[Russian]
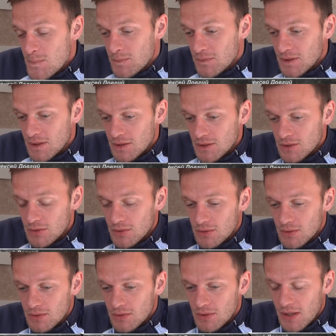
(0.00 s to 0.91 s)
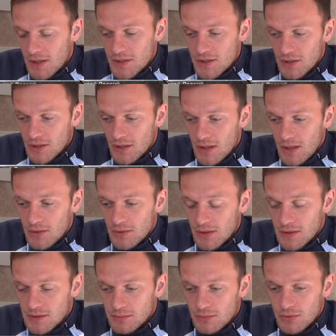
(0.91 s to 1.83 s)
Так что каждая игра у
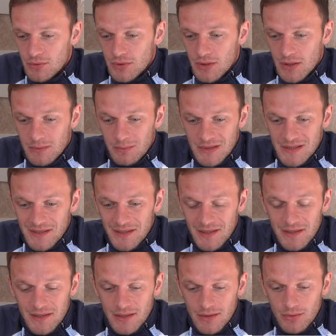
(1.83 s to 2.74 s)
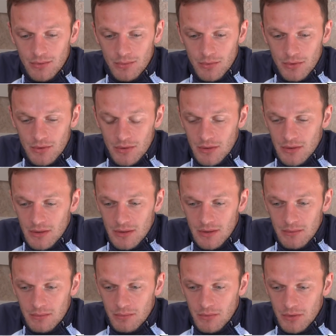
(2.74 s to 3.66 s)
нас будет как последняя, я думаю,
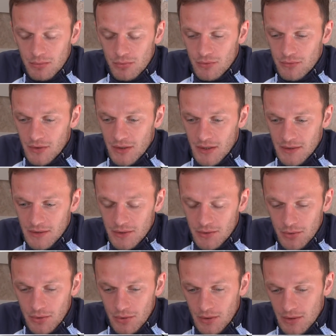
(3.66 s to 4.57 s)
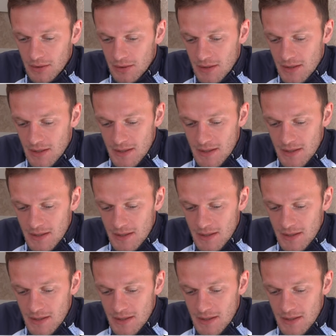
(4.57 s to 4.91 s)
и мы будем выходить только,